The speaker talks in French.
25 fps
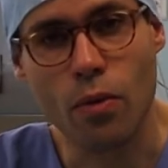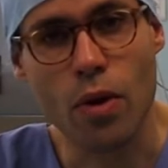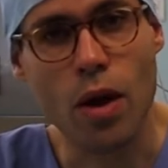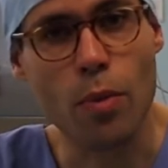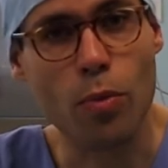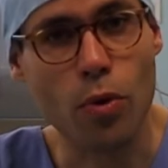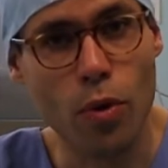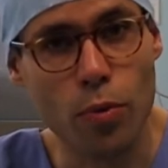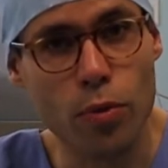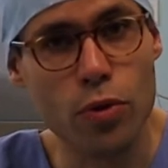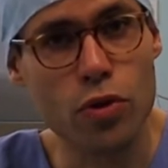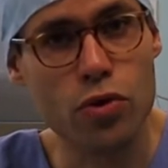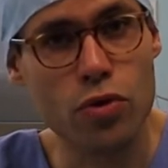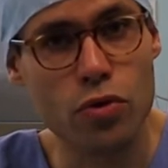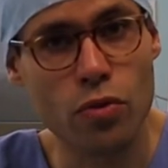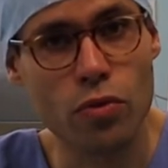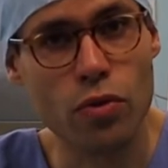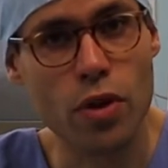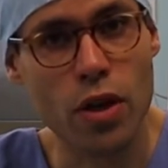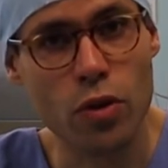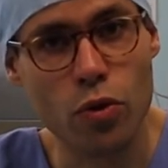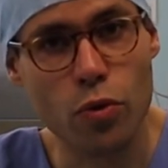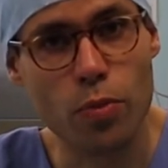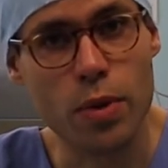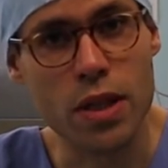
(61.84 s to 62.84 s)
on la propose
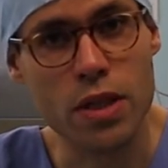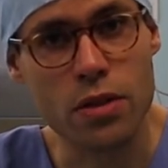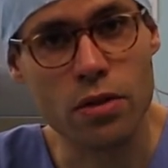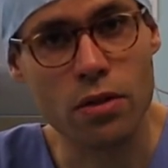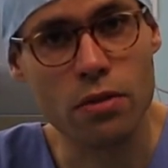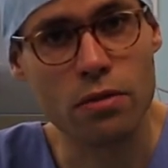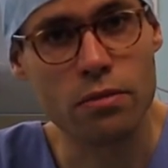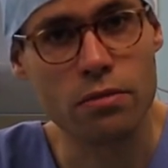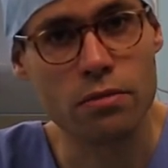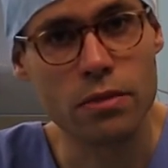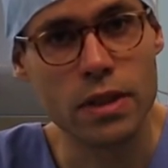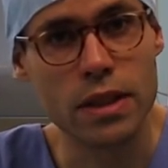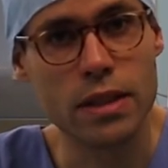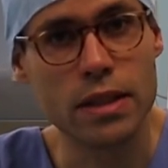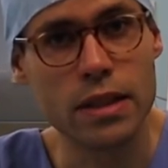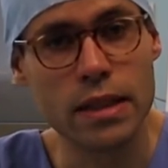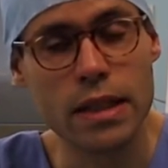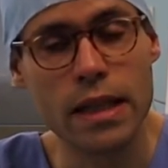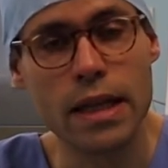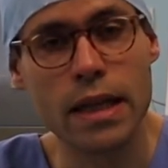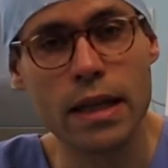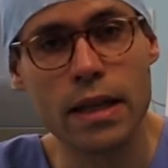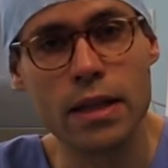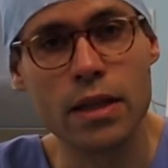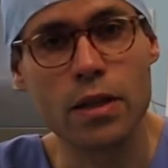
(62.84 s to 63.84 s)
donc à nos patients
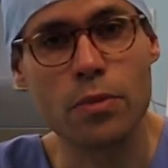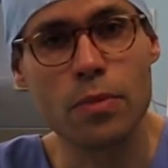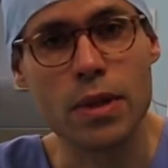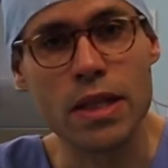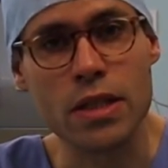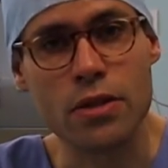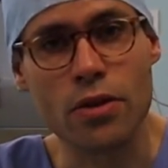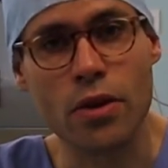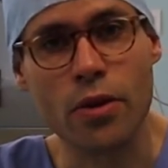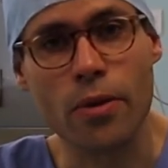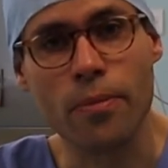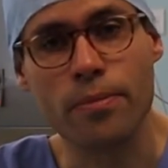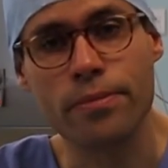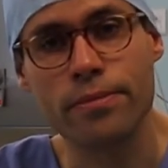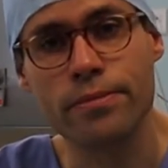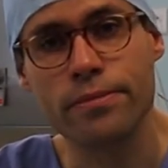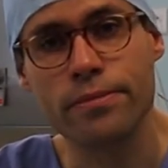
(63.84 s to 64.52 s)
ici à la clinique Pasteur.